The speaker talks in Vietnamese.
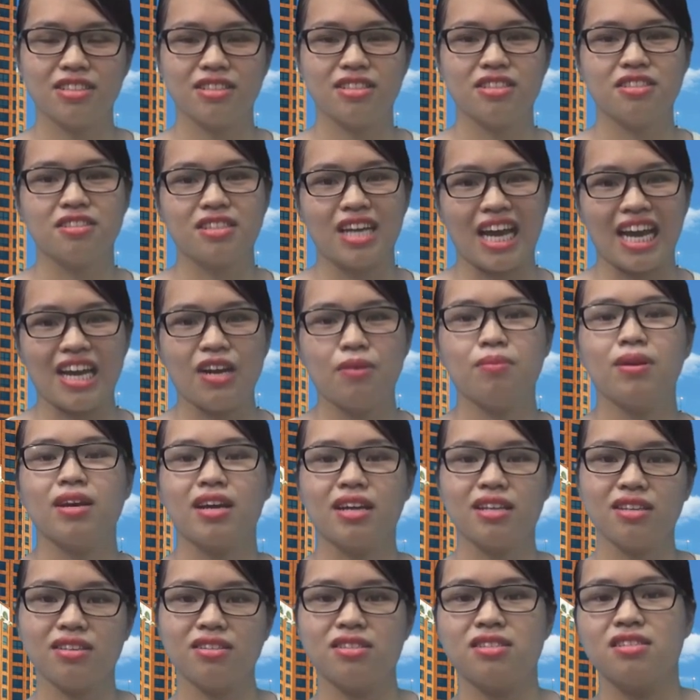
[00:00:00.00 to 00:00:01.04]
trường này đúng là
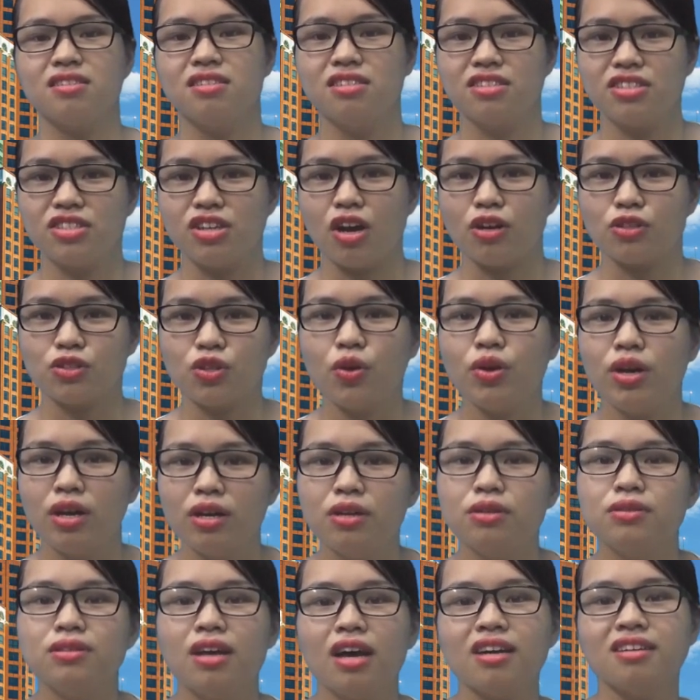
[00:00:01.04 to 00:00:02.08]
cái sự lựa chọn tối
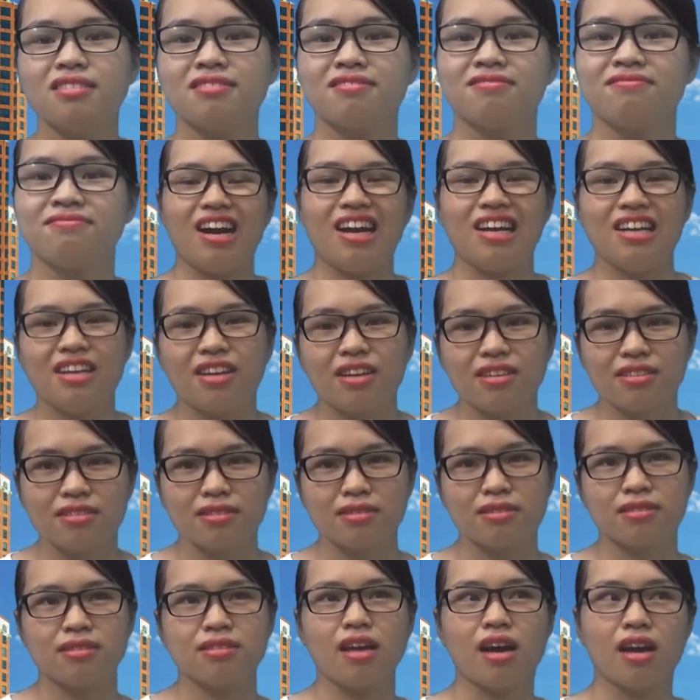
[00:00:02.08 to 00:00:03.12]
ưu đó à,
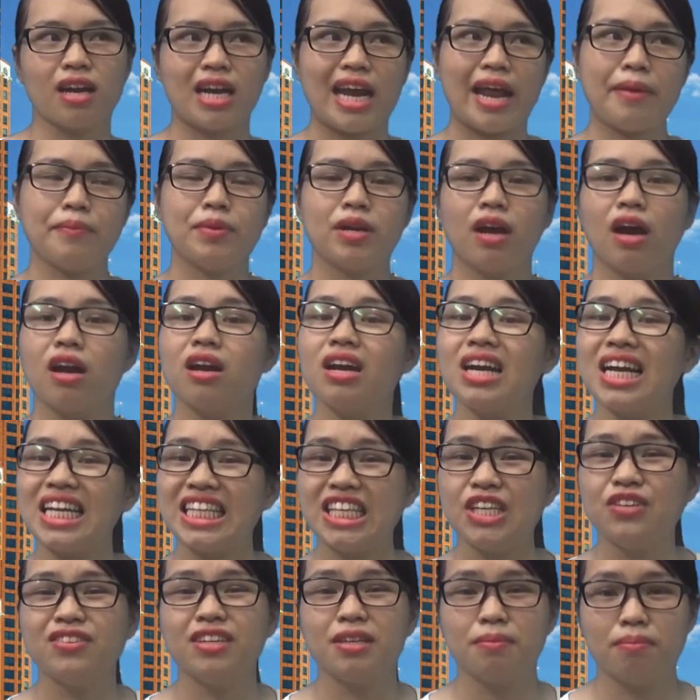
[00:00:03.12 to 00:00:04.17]
thật ra mình có rất là
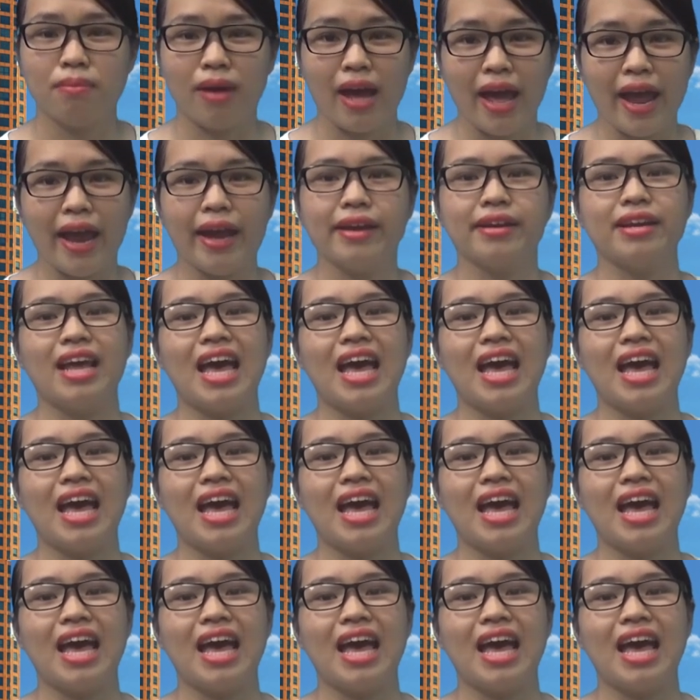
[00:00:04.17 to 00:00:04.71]
nhiều người bạn